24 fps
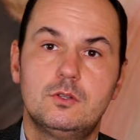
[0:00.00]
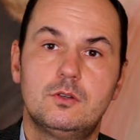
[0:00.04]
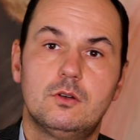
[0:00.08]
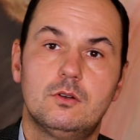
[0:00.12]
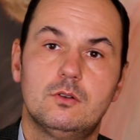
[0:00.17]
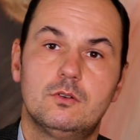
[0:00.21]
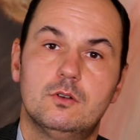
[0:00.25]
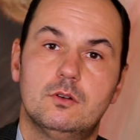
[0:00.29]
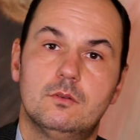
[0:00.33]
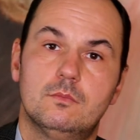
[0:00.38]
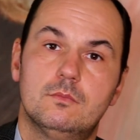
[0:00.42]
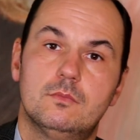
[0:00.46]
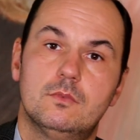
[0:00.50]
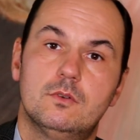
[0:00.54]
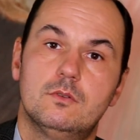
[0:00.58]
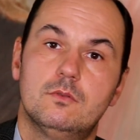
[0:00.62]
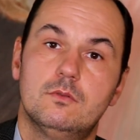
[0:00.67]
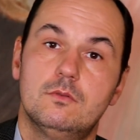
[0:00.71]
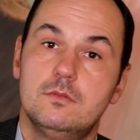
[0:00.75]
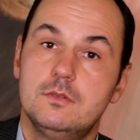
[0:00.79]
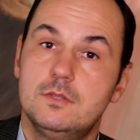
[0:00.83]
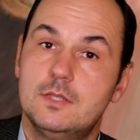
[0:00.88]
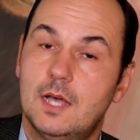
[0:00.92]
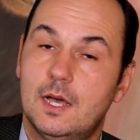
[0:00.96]
drogą
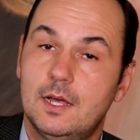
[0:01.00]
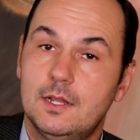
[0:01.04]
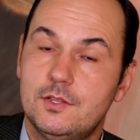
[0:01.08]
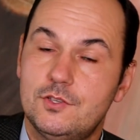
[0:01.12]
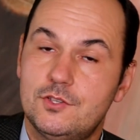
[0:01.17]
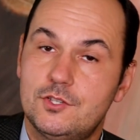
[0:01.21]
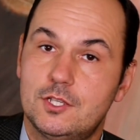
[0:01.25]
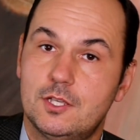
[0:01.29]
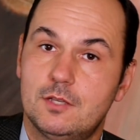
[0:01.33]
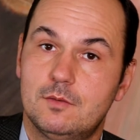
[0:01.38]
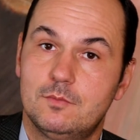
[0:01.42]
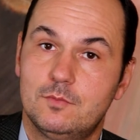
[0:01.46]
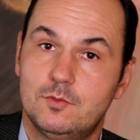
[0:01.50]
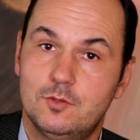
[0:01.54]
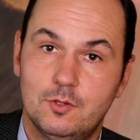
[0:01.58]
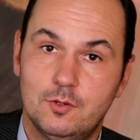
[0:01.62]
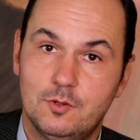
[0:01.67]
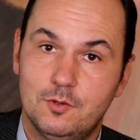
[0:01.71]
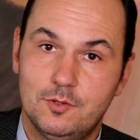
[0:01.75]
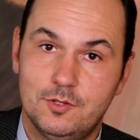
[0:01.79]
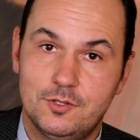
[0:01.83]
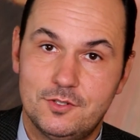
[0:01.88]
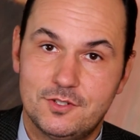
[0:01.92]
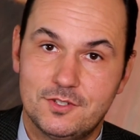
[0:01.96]
udali się
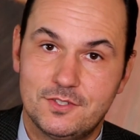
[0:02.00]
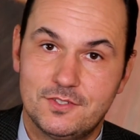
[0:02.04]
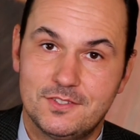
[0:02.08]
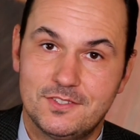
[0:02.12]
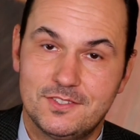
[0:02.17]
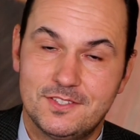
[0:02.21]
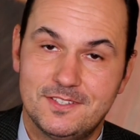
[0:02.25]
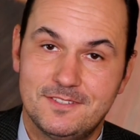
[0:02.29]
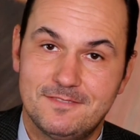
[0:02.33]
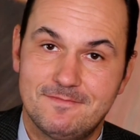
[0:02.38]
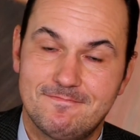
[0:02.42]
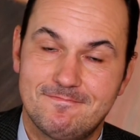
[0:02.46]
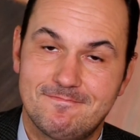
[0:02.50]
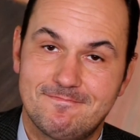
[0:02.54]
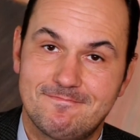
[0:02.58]
do ojczyzny.